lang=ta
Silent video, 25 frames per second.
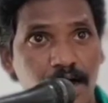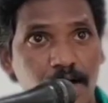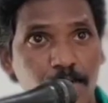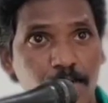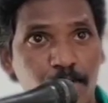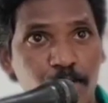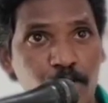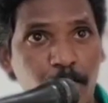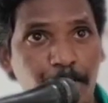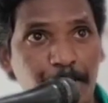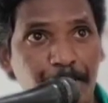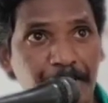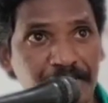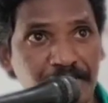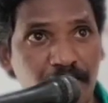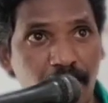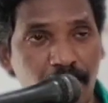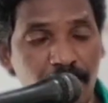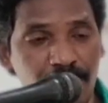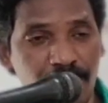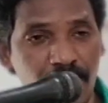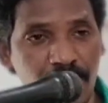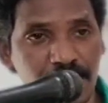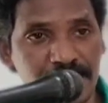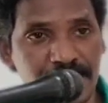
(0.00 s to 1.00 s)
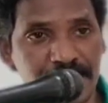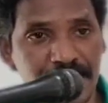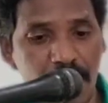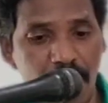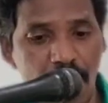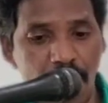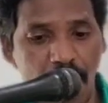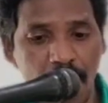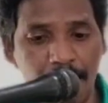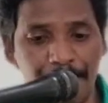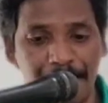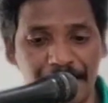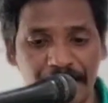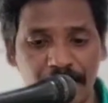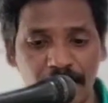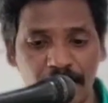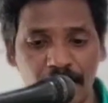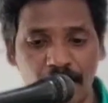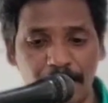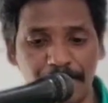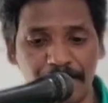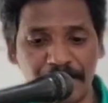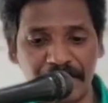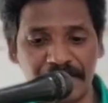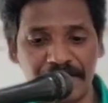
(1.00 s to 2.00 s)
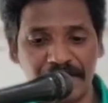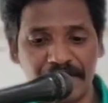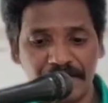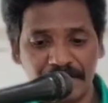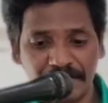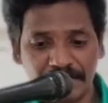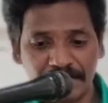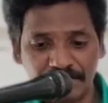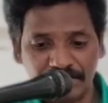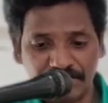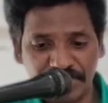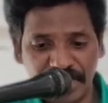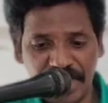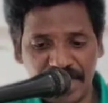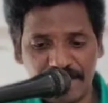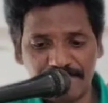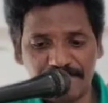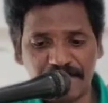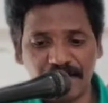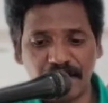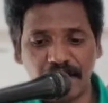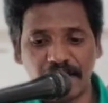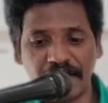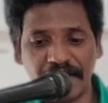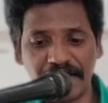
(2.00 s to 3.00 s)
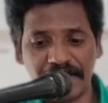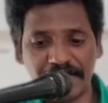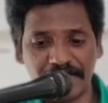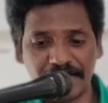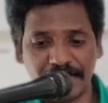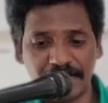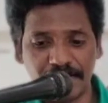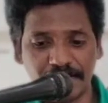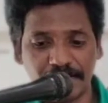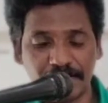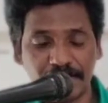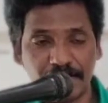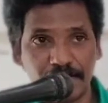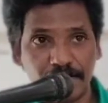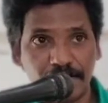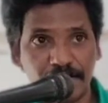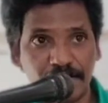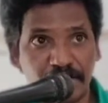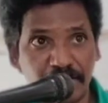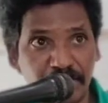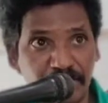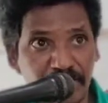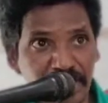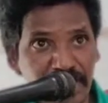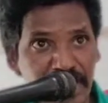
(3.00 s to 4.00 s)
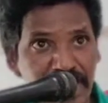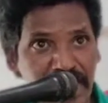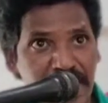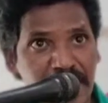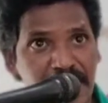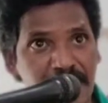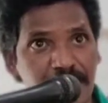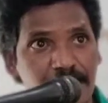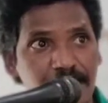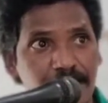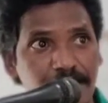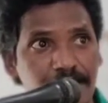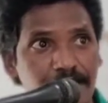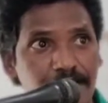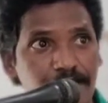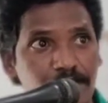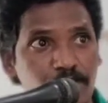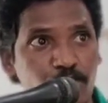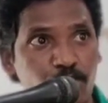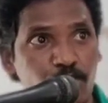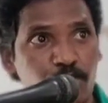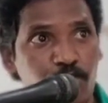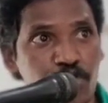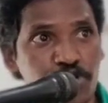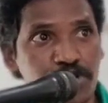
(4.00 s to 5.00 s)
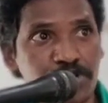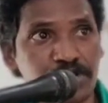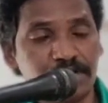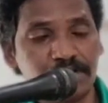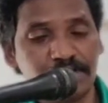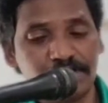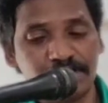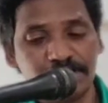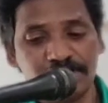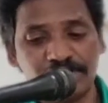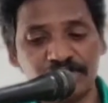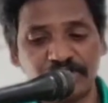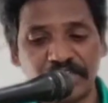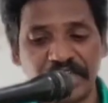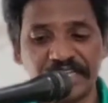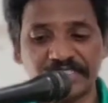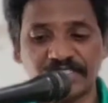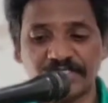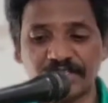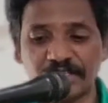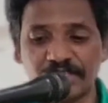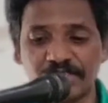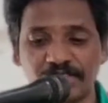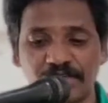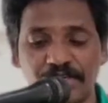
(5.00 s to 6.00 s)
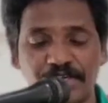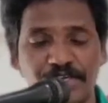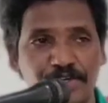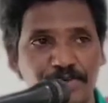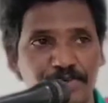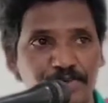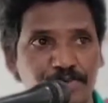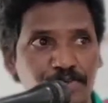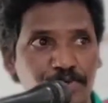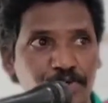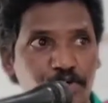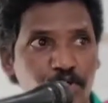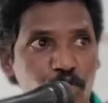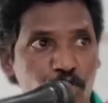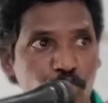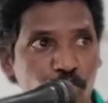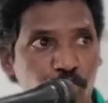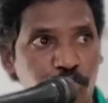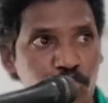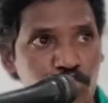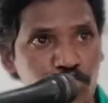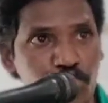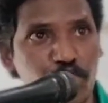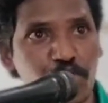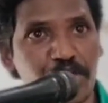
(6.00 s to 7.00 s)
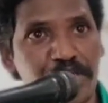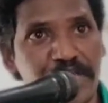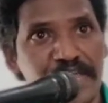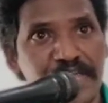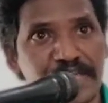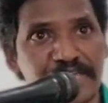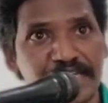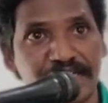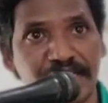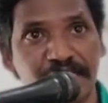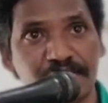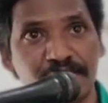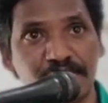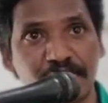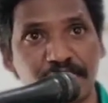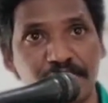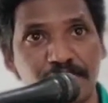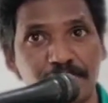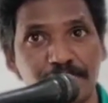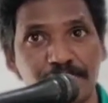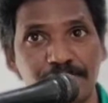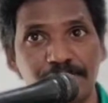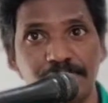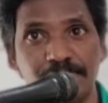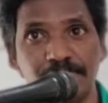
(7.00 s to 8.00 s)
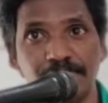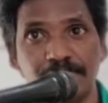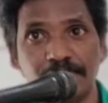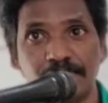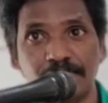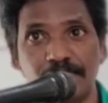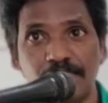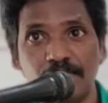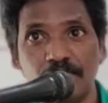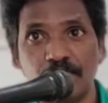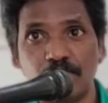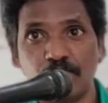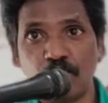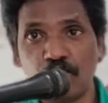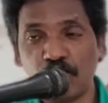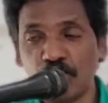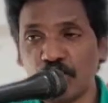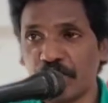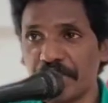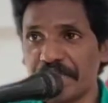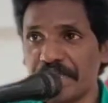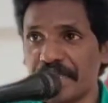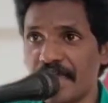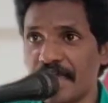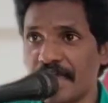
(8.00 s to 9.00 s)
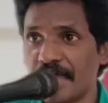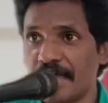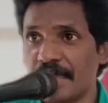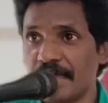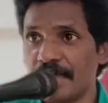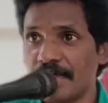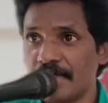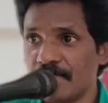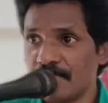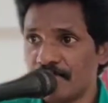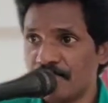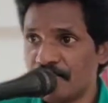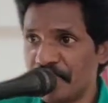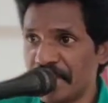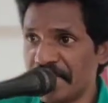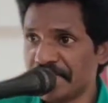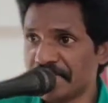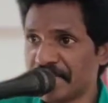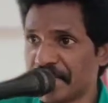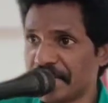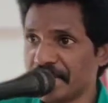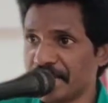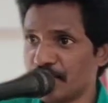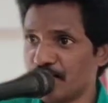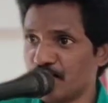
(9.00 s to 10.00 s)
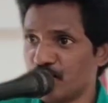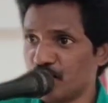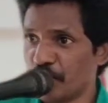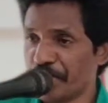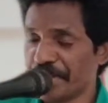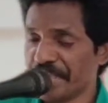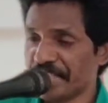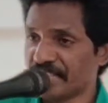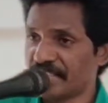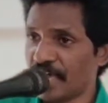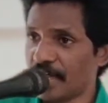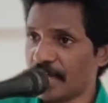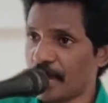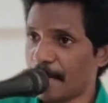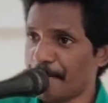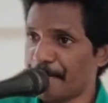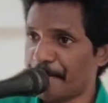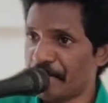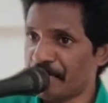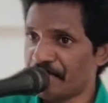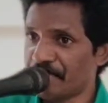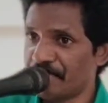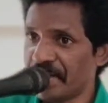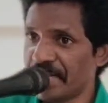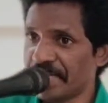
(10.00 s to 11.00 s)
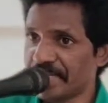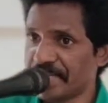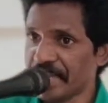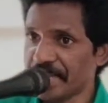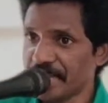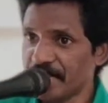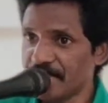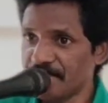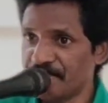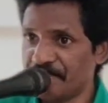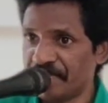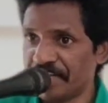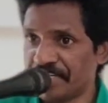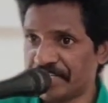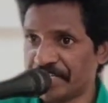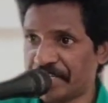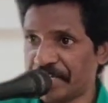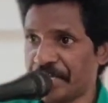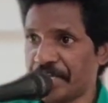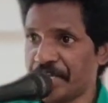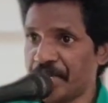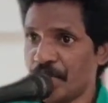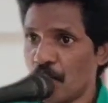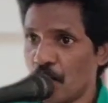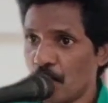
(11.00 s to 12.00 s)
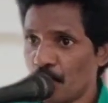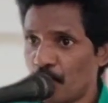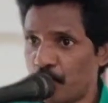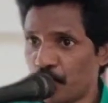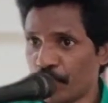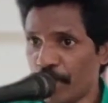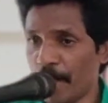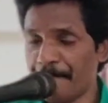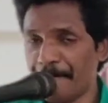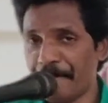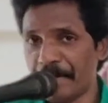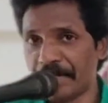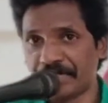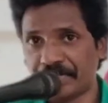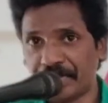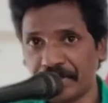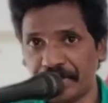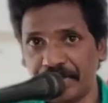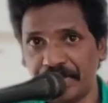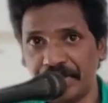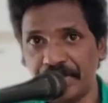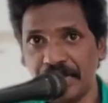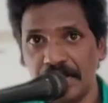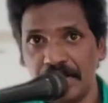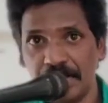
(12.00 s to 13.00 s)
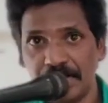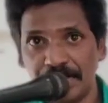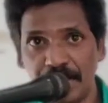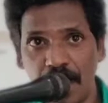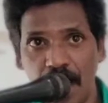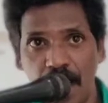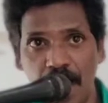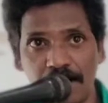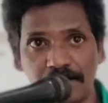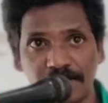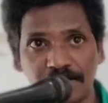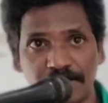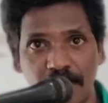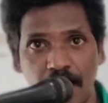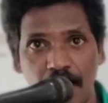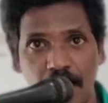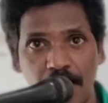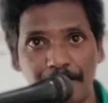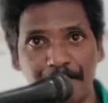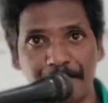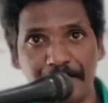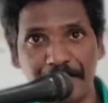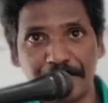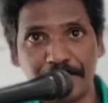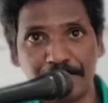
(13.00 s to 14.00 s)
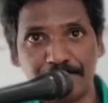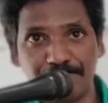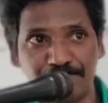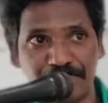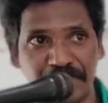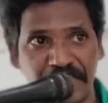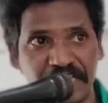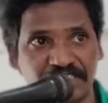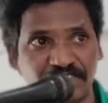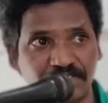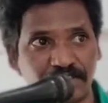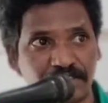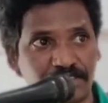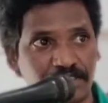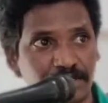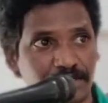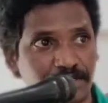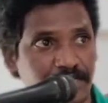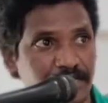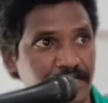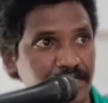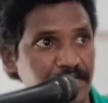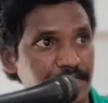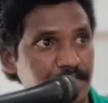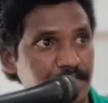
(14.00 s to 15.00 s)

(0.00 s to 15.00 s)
முற்பிதாமாகிய ஆபிரகாமை தேவன் அழைக்கிறார் நீ உன் தேசத்தையும் உன்னுடைய இனத்தையும் உன்னுடைய வீட்டையும் உன்னுடைய தகப்பன் வீட்டையும் விட்டு புறப்பட்டு நான் காண்பிக்கும் தேசத்துக்கு